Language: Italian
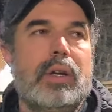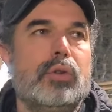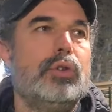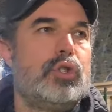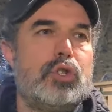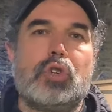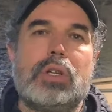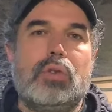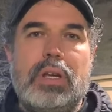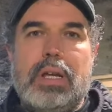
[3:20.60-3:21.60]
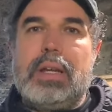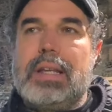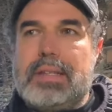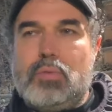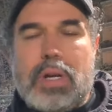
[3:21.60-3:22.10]
12 eh, giocatori
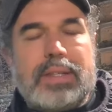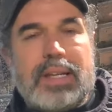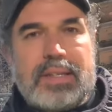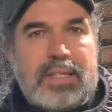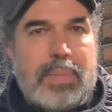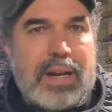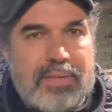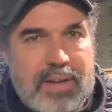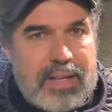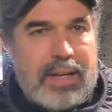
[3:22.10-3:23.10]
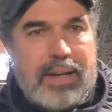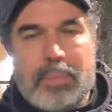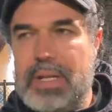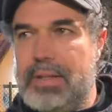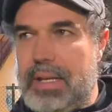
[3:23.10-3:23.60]
durante la settimana a fare gli
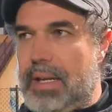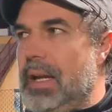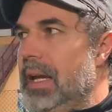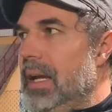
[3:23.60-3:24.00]
allenamenti